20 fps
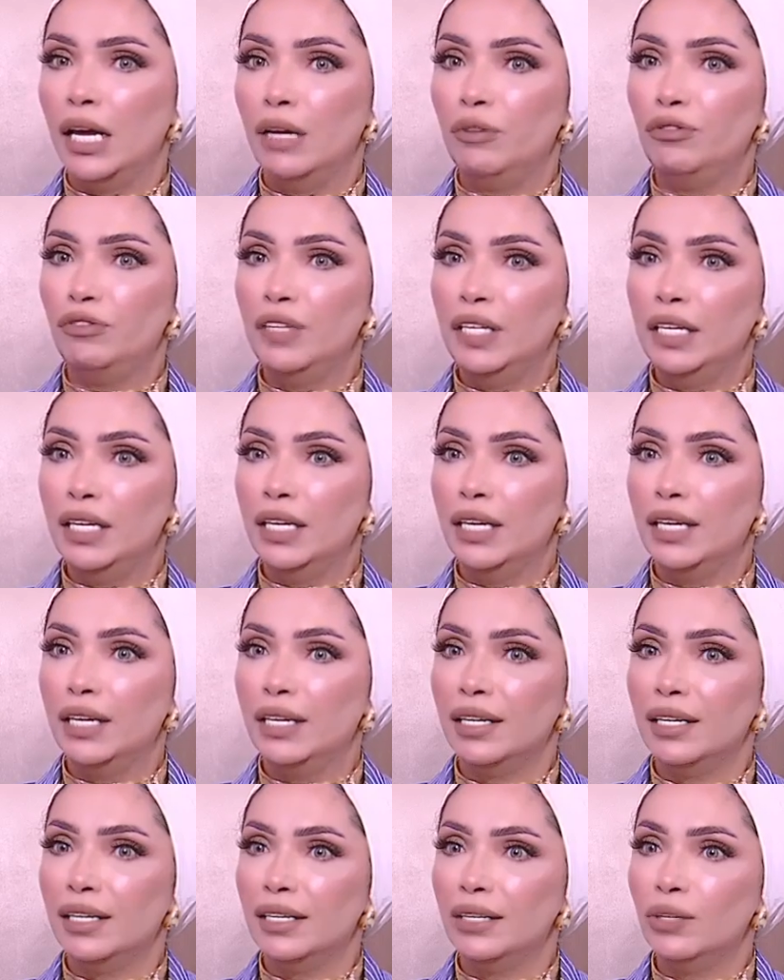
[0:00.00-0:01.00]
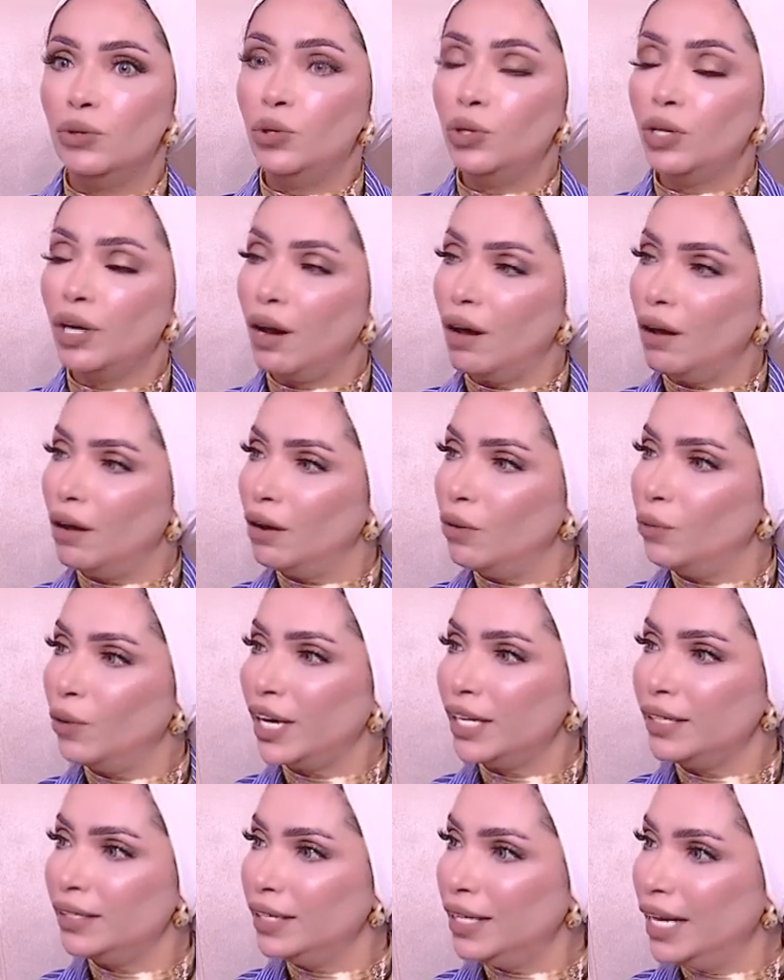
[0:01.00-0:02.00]
في جرأه
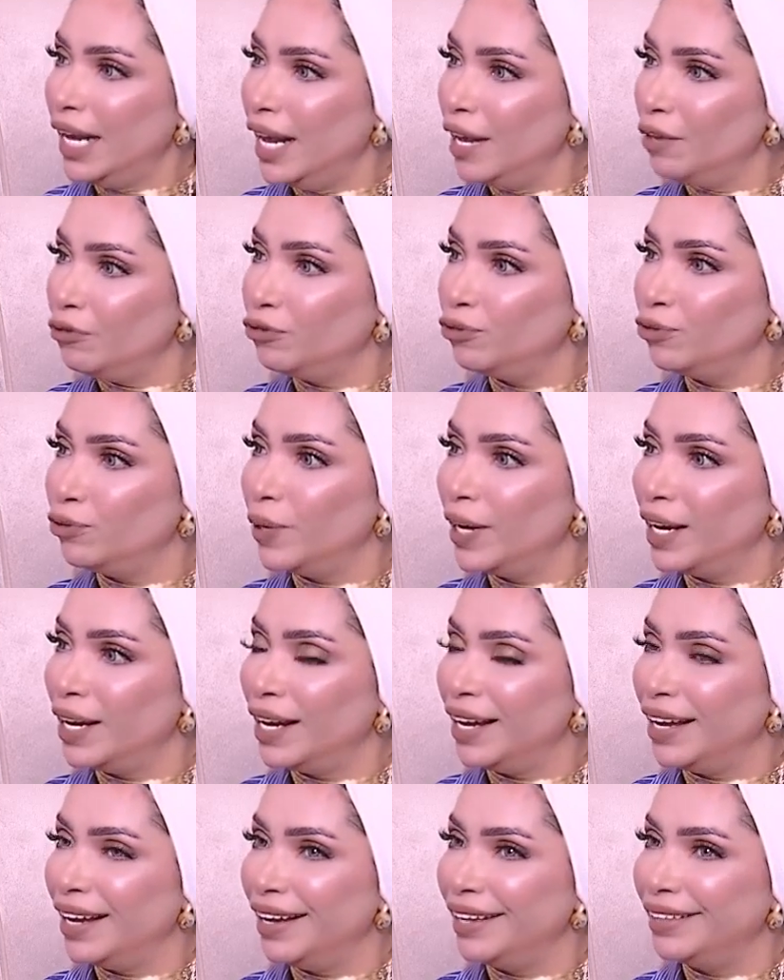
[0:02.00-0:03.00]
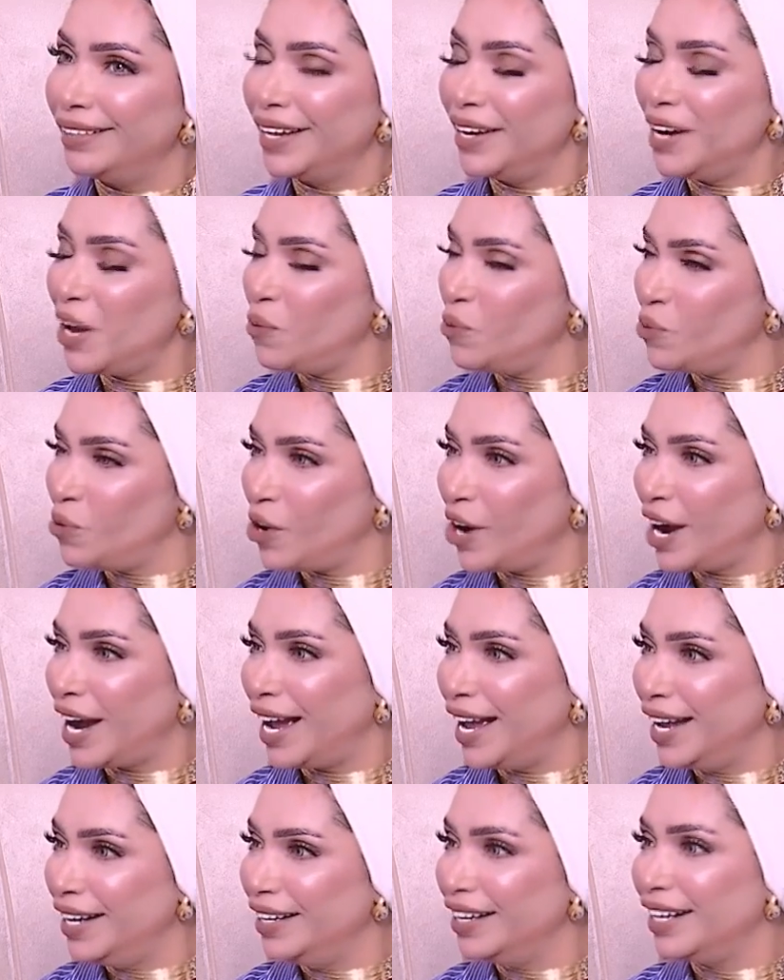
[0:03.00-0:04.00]
واختلاف
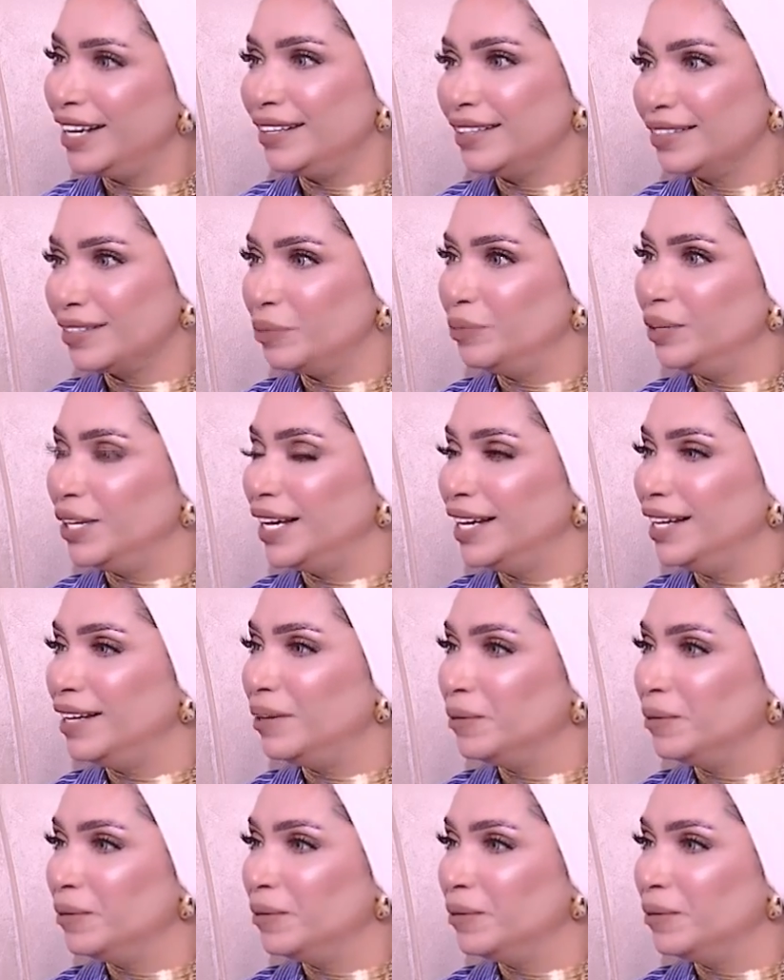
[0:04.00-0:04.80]
وتنوع عن الطبيعي